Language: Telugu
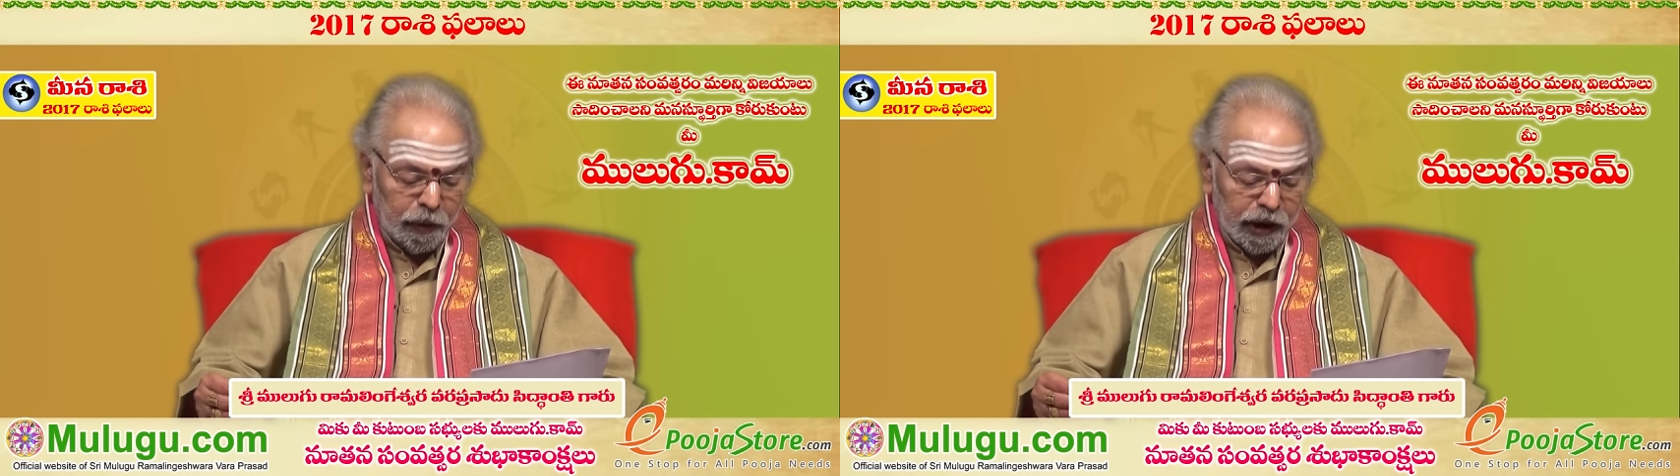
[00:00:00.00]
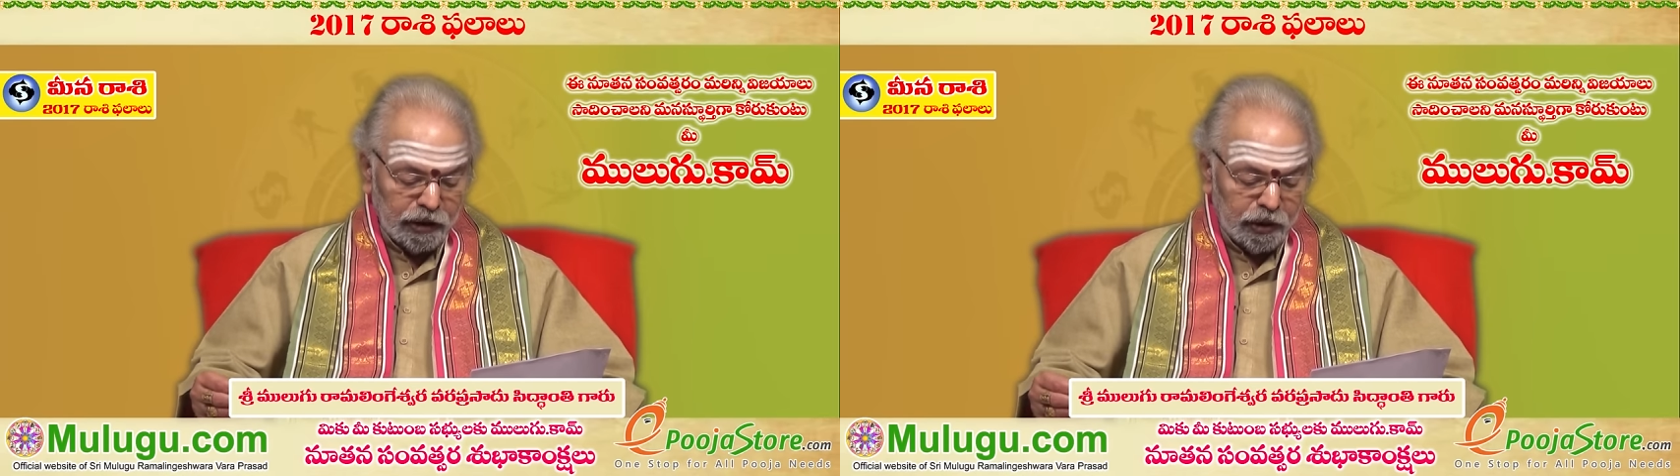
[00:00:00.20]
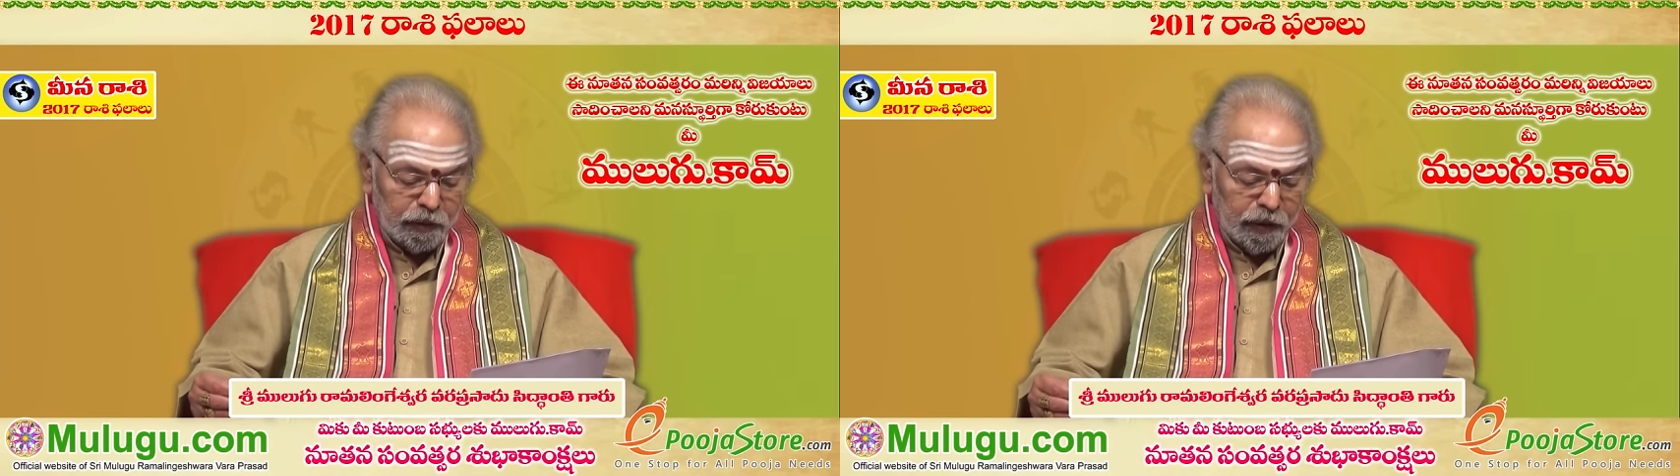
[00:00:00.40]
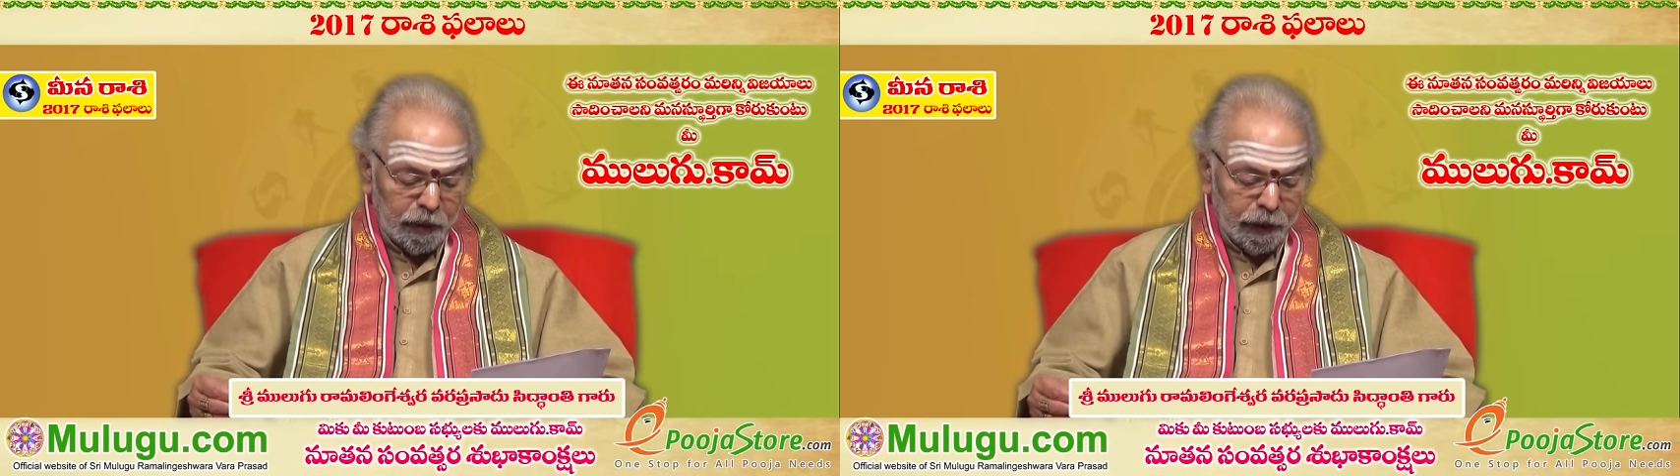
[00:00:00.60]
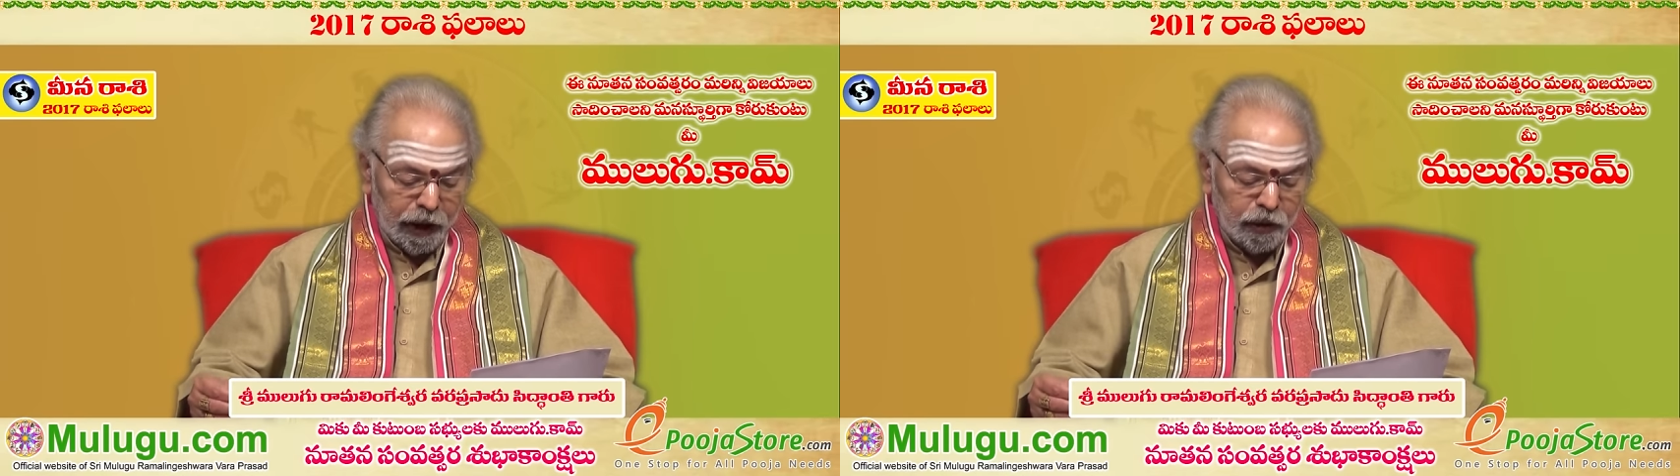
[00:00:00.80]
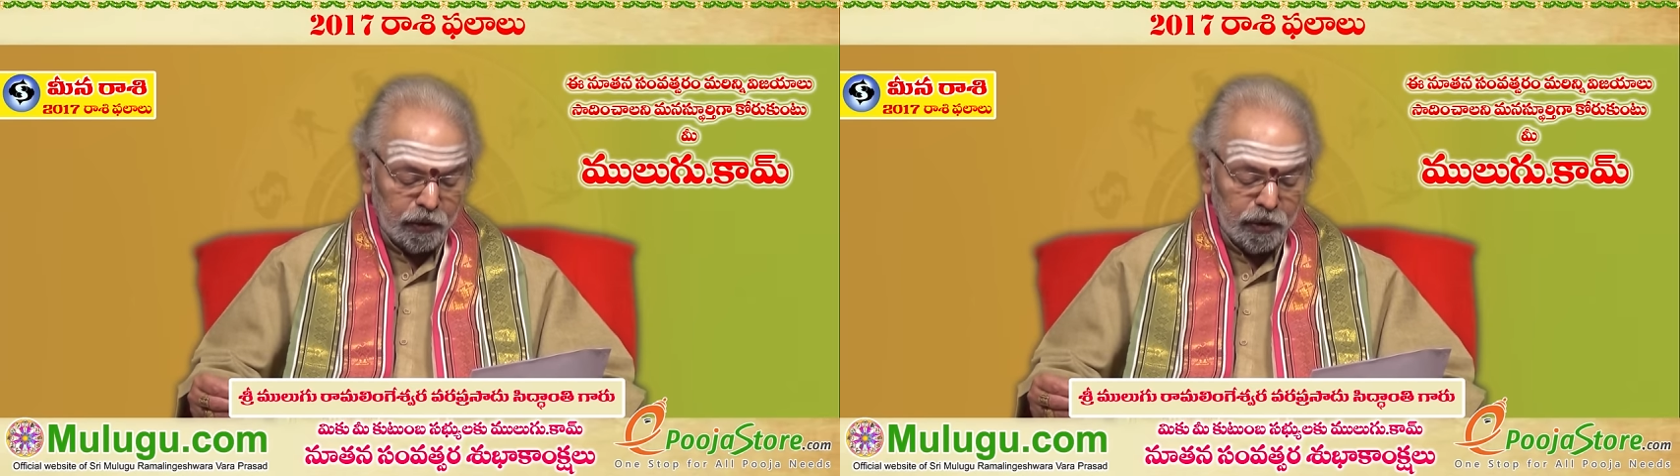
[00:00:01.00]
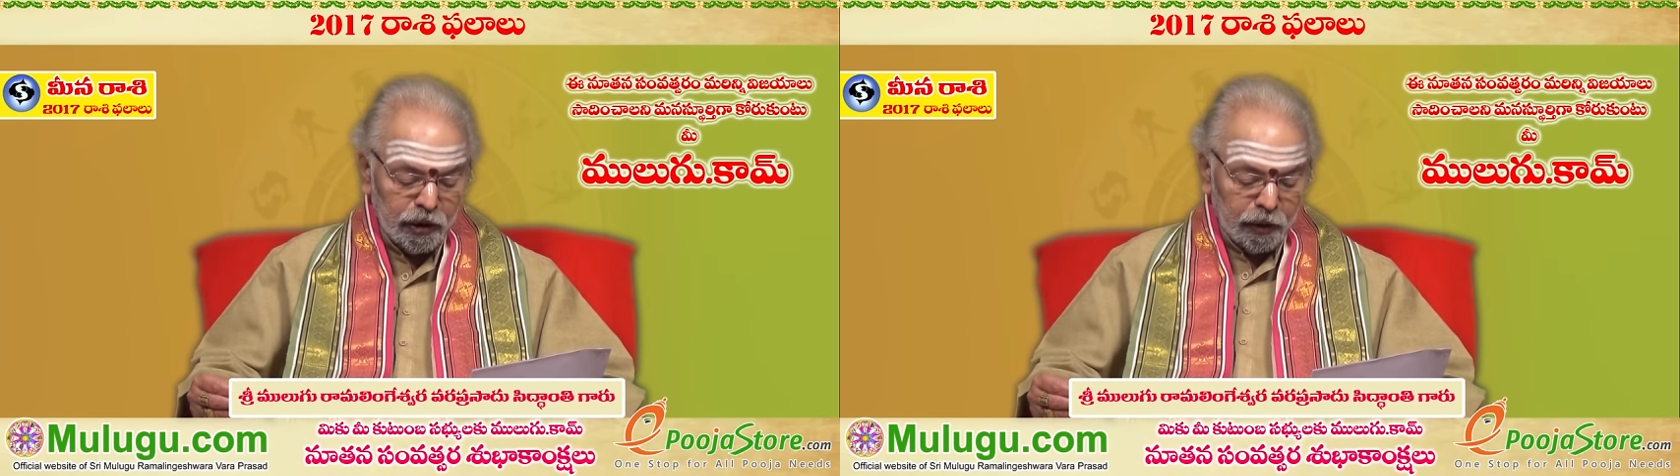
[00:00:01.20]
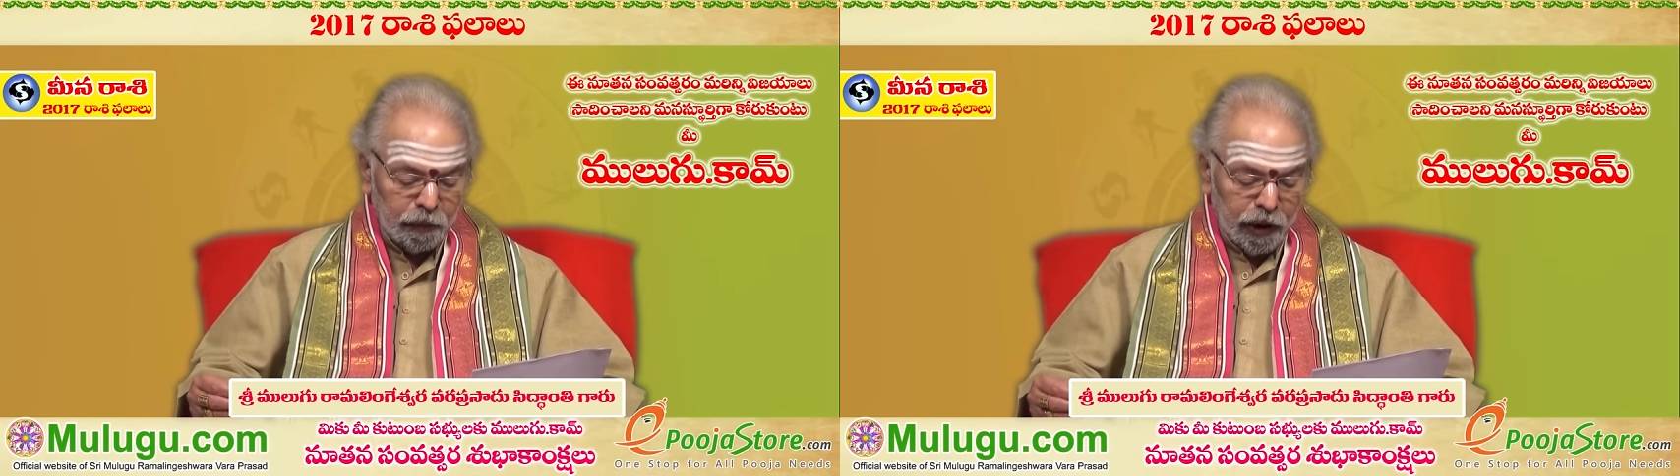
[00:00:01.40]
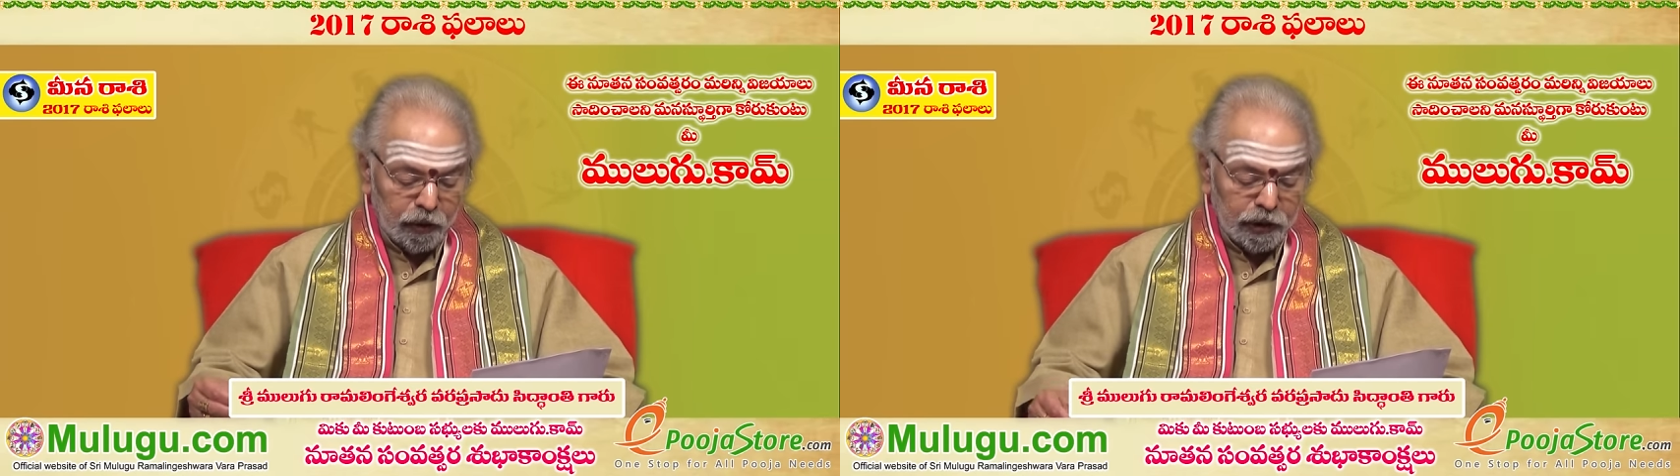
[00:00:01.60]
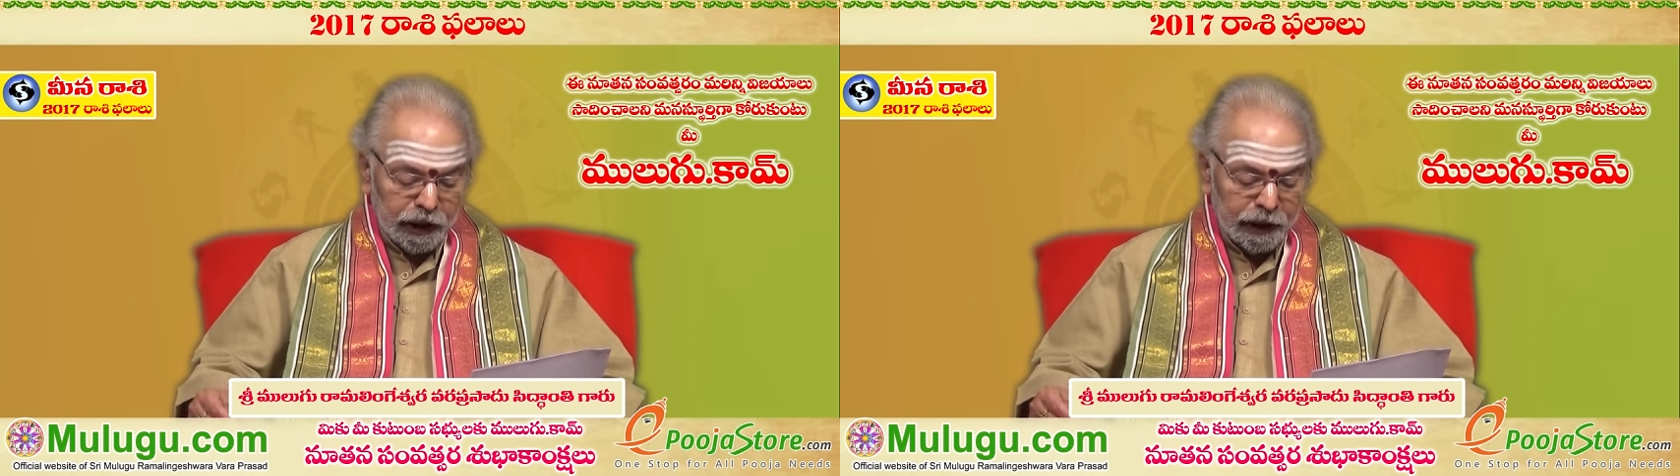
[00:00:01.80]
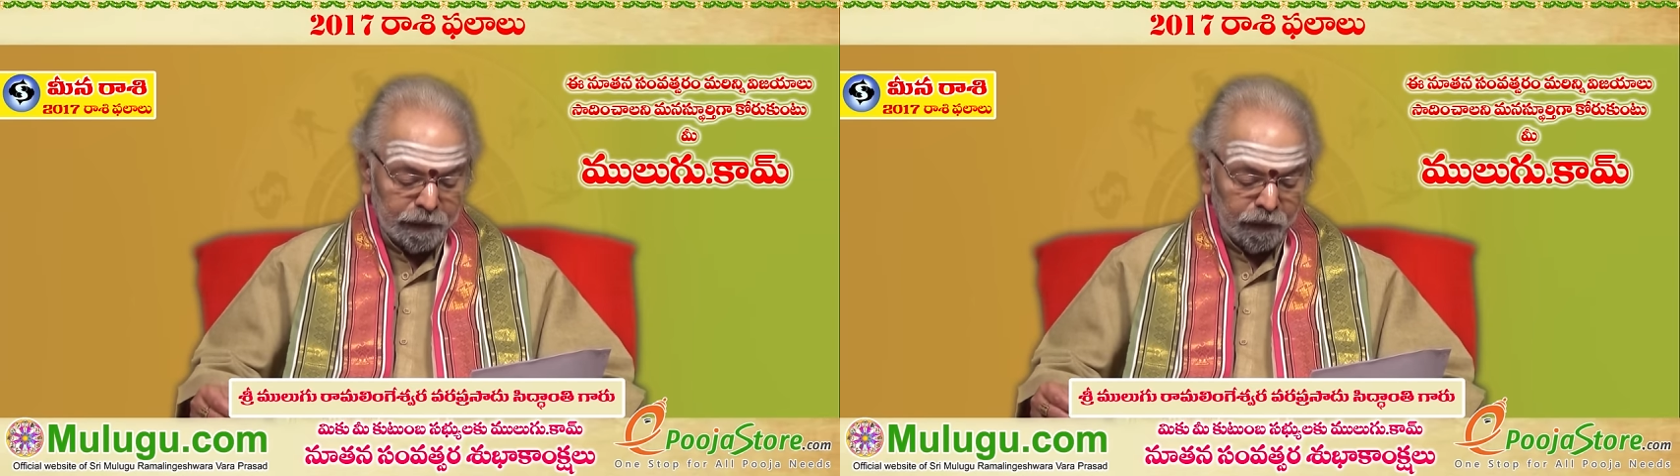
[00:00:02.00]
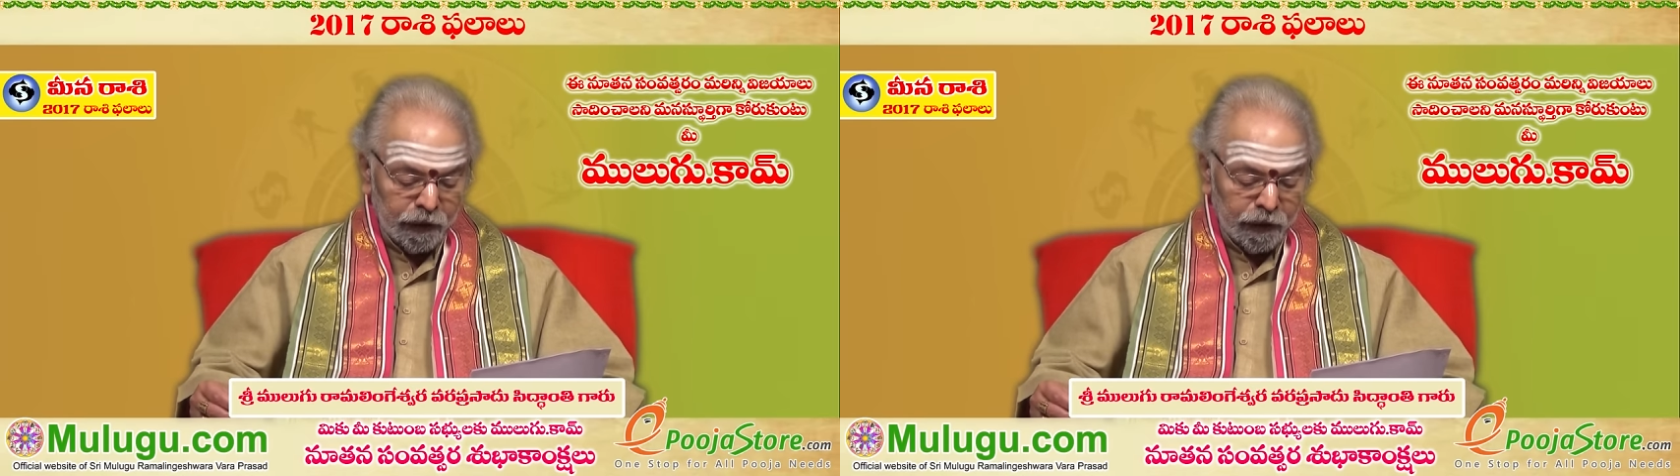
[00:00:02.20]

భాగస్వామ్య వ్యాపారాలు బాగుంటాయి